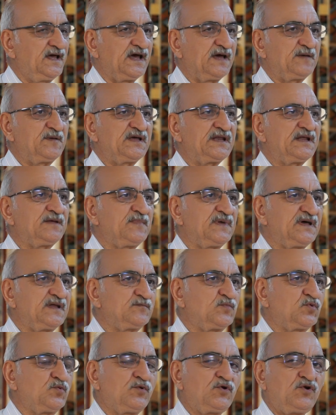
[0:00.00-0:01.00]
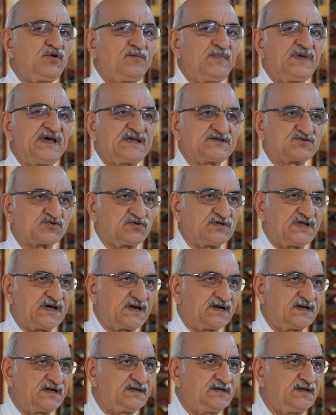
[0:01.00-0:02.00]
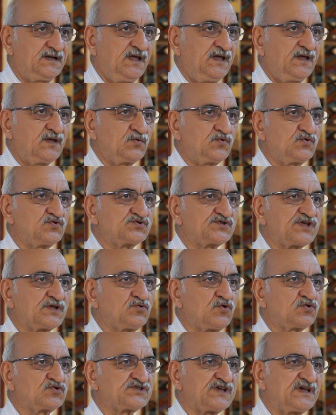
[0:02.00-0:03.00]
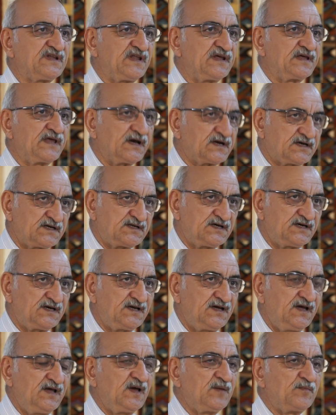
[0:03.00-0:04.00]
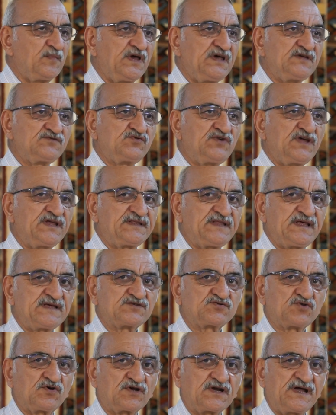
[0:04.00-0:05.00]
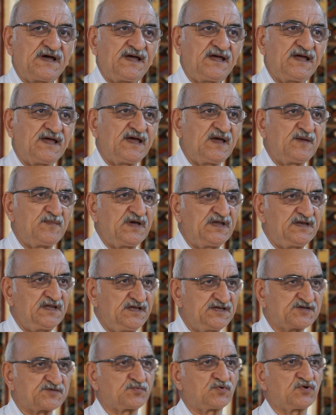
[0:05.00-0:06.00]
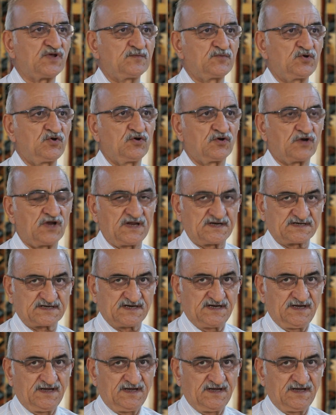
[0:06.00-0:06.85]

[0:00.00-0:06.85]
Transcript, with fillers: hemen hemen bu bölüm mezunlarının %90'ına yakını mezuniyetten sonra hemen iş bulabiliyorlar